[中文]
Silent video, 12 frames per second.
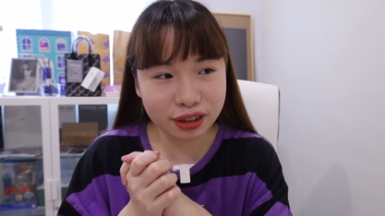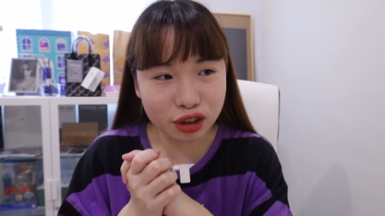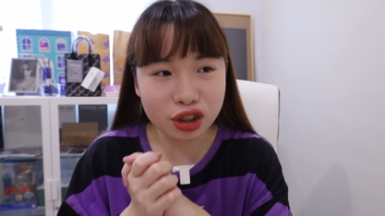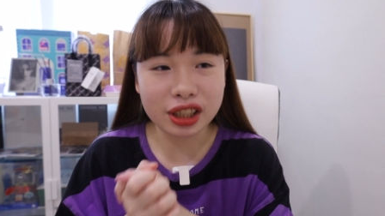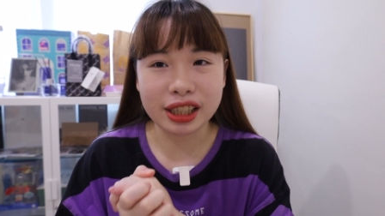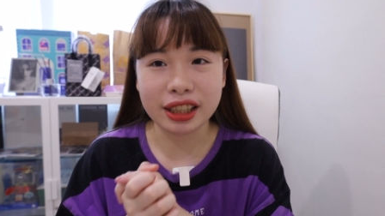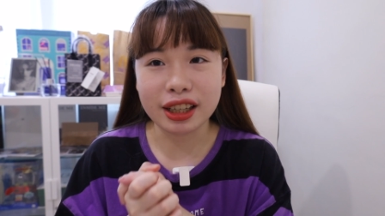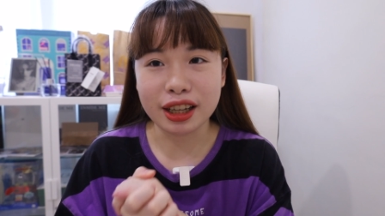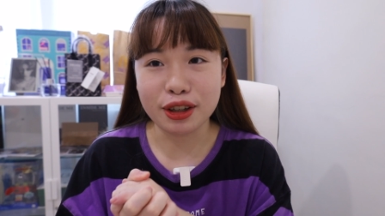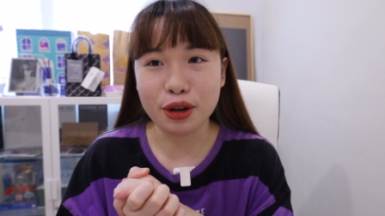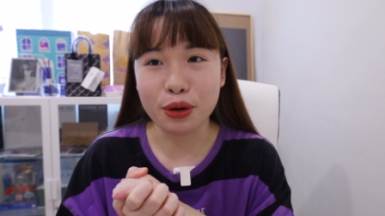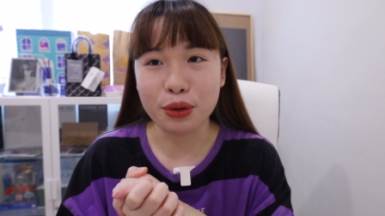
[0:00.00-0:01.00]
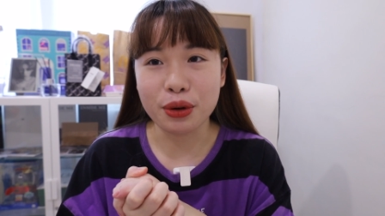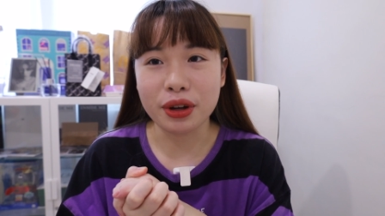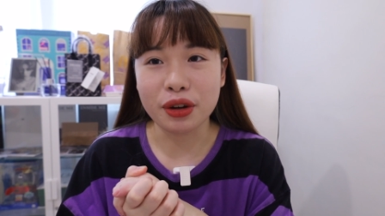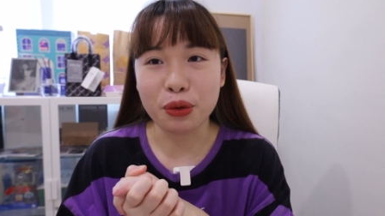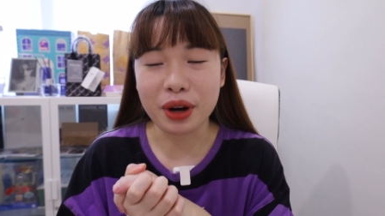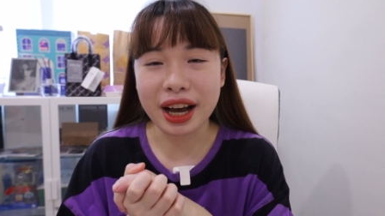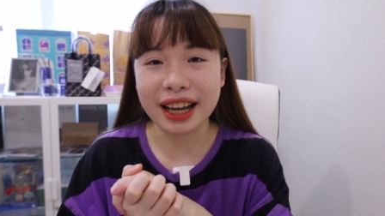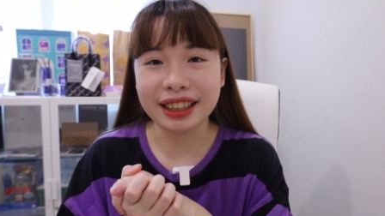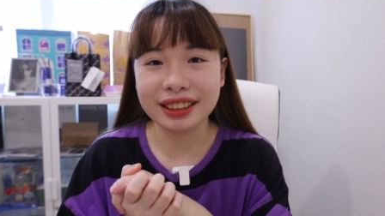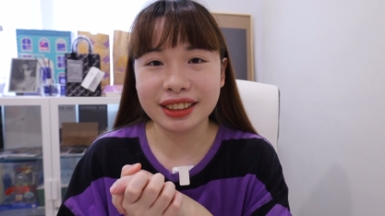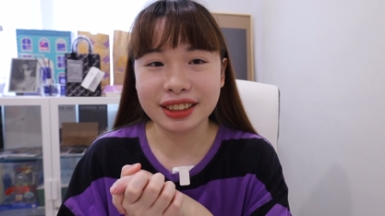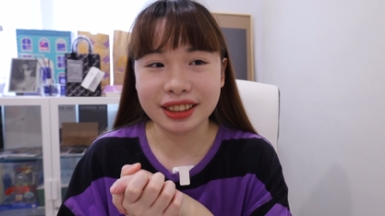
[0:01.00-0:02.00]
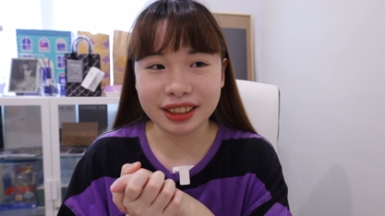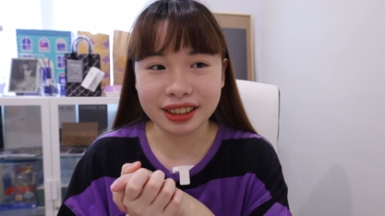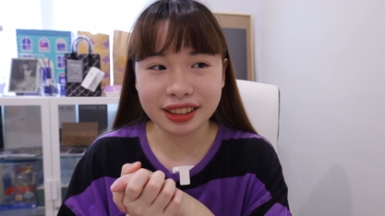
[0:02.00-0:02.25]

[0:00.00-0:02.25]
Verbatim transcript: 就是今年六月我开始